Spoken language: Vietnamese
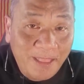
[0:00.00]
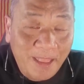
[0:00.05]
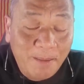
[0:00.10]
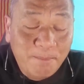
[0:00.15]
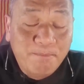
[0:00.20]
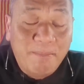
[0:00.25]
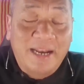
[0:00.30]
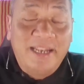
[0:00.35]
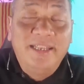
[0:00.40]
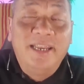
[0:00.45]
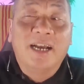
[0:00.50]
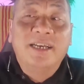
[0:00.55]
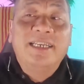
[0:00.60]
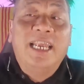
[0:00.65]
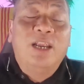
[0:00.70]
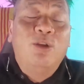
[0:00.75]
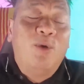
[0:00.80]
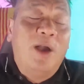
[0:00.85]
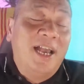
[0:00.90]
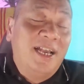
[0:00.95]
Mảnh đất
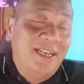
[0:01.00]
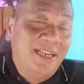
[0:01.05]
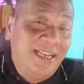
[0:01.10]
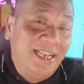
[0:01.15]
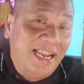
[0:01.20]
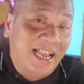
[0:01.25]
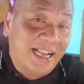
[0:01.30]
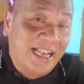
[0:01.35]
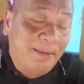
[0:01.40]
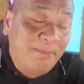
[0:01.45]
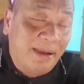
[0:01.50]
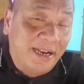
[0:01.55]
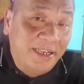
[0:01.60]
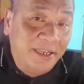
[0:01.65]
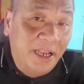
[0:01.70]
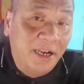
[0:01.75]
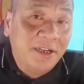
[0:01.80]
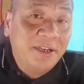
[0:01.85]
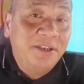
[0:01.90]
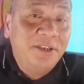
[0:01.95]
Đài Loan là cái mảnh
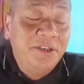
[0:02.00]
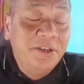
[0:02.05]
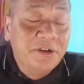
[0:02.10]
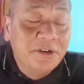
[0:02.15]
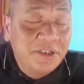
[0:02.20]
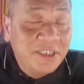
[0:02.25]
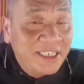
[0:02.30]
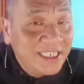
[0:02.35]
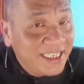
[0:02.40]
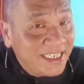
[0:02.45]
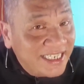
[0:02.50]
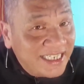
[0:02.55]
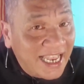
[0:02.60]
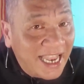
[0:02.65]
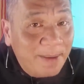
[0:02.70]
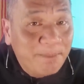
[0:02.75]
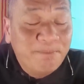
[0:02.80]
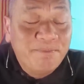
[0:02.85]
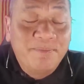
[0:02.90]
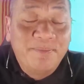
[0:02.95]
đất được
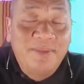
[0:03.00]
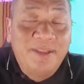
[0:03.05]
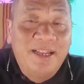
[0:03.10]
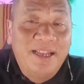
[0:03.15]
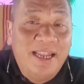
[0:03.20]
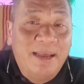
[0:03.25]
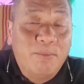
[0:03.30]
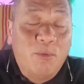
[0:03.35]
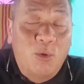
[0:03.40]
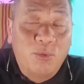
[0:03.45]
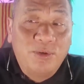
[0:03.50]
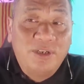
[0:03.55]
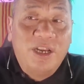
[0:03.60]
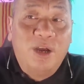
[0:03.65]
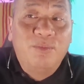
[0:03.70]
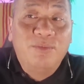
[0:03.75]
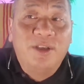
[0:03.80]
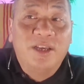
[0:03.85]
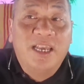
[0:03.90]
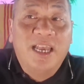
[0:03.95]
xem là một
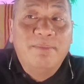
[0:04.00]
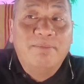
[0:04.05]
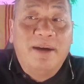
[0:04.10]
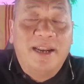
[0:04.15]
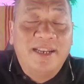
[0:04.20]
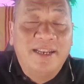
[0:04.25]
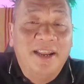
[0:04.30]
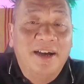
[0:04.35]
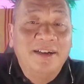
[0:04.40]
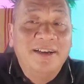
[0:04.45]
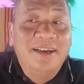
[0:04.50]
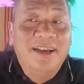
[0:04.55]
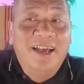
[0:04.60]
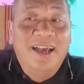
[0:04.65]
trong những cái mảnh đất